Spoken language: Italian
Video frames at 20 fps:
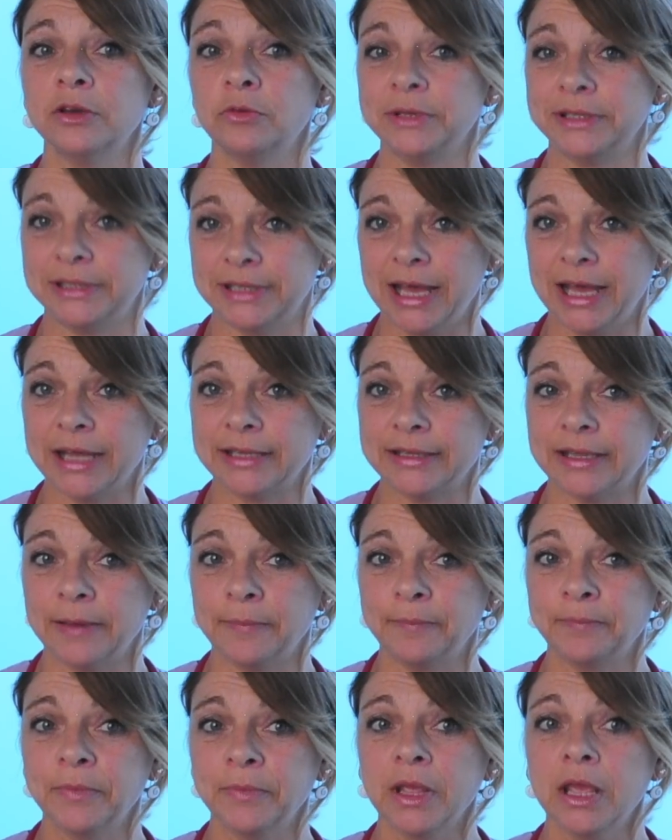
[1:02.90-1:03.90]

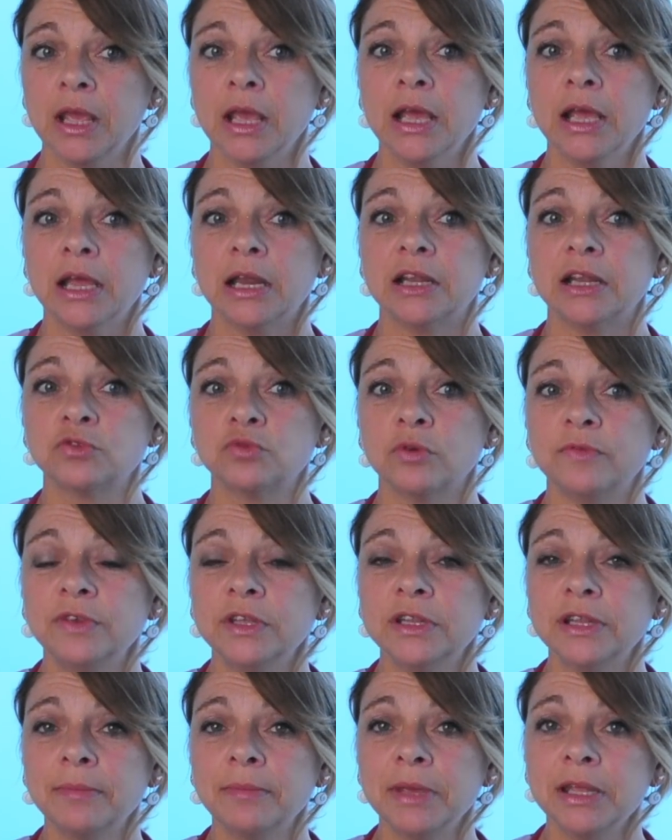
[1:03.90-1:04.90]
aumentata. La sua
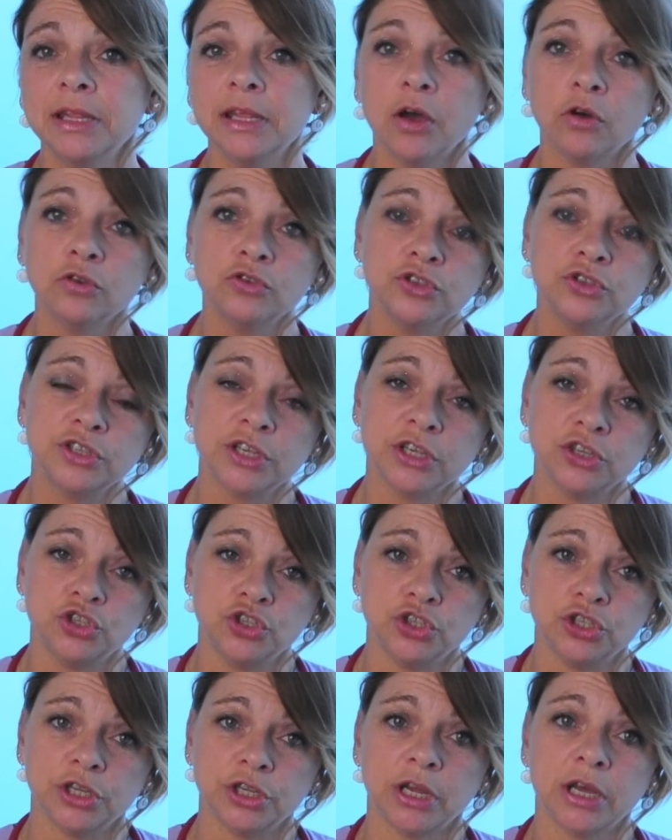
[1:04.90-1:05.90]
vita media oggi si
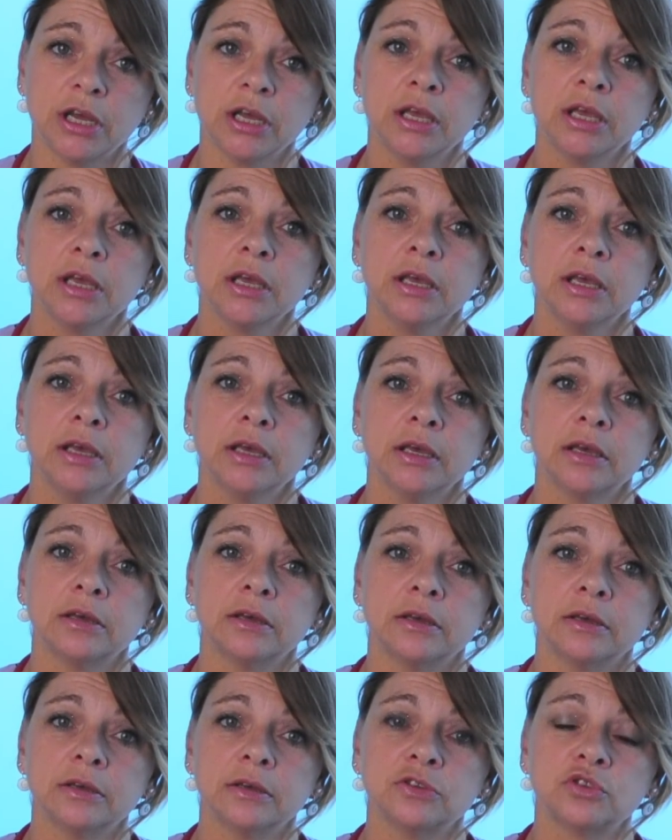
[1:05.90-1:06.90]
aggira
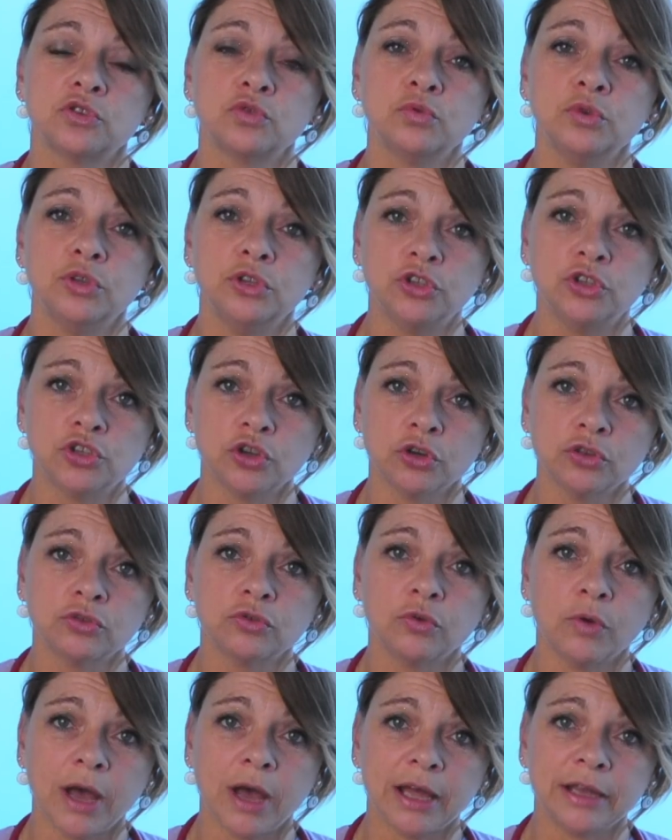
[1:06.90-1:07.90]
eh, sui
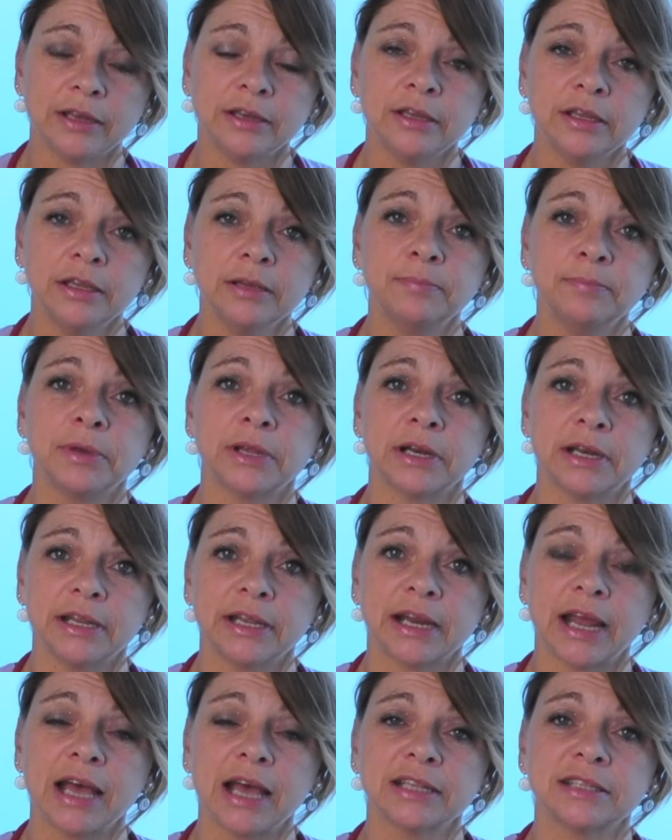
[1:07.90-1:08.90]
18 anni per
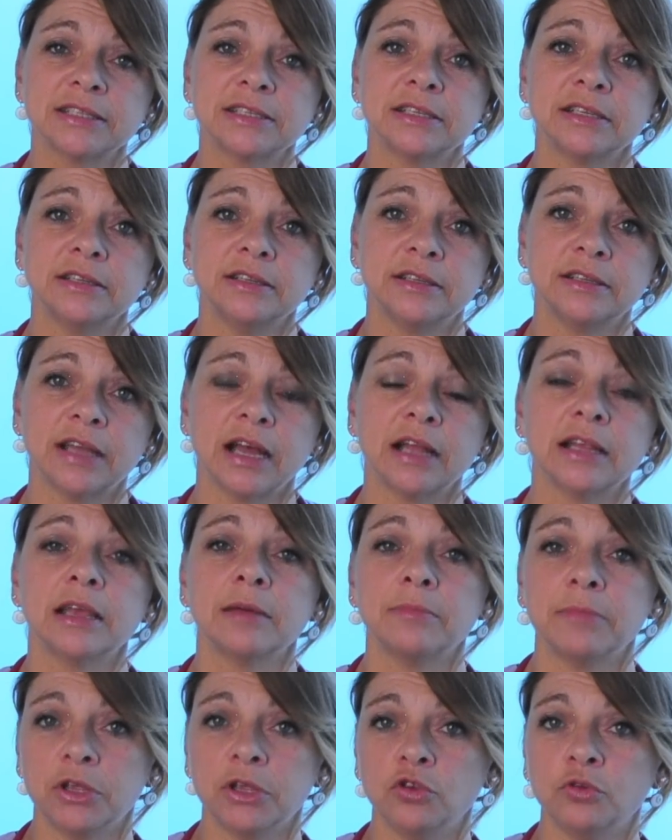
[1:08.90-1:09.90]
le razze di
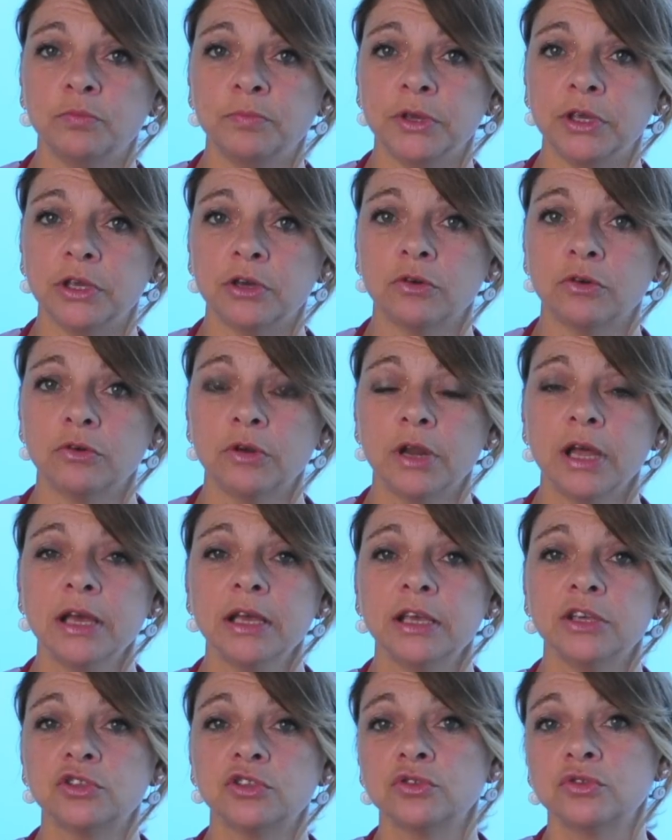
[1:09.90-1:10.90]
taglia medio-piccola
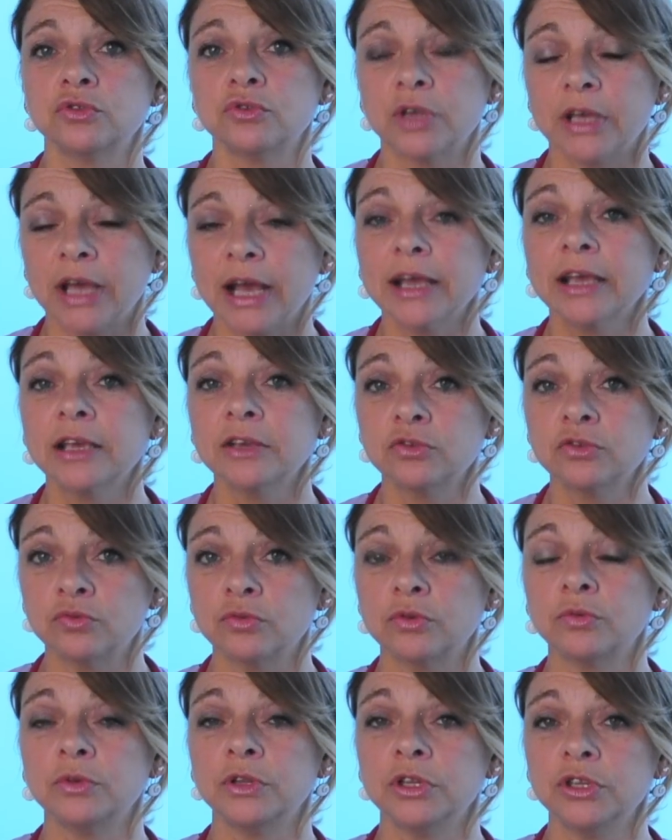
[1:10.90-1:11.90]
e anche
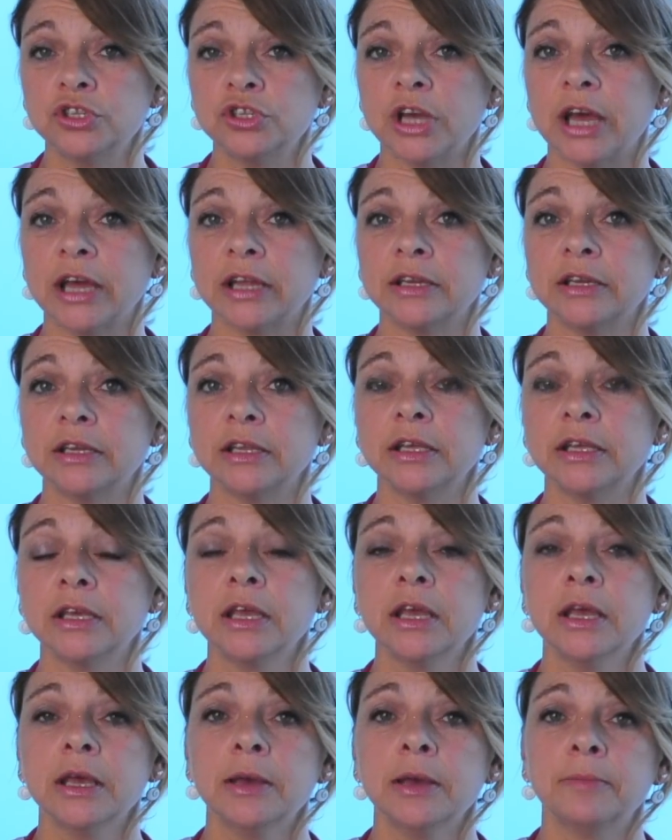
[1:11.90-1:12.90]
sui 15 anni
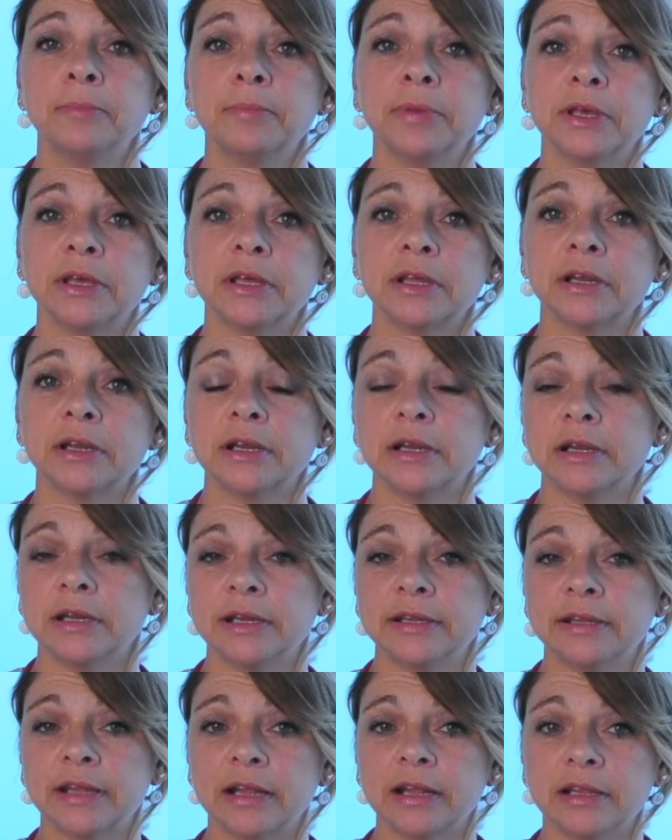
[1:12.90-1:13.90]
per eh,
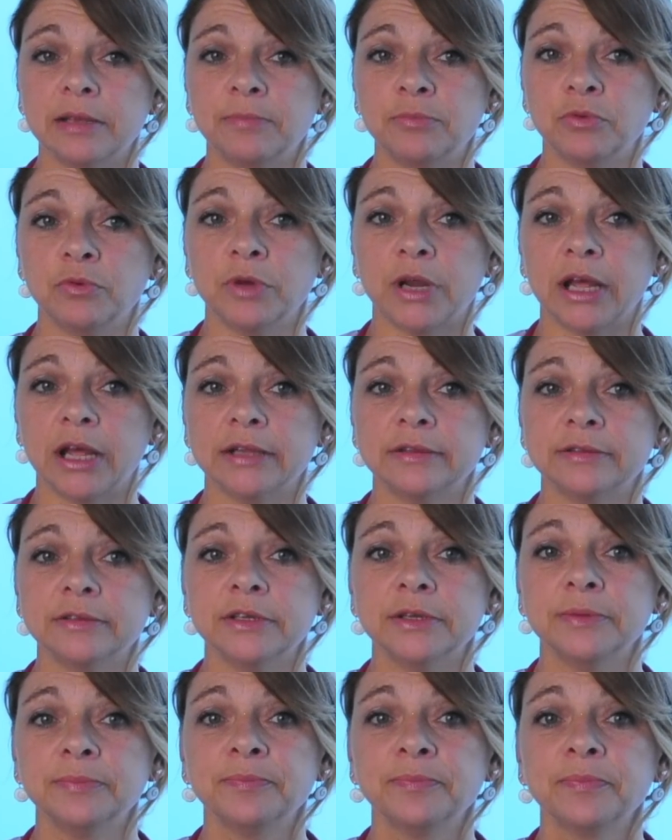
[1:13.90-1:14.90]
le taglie più grandi.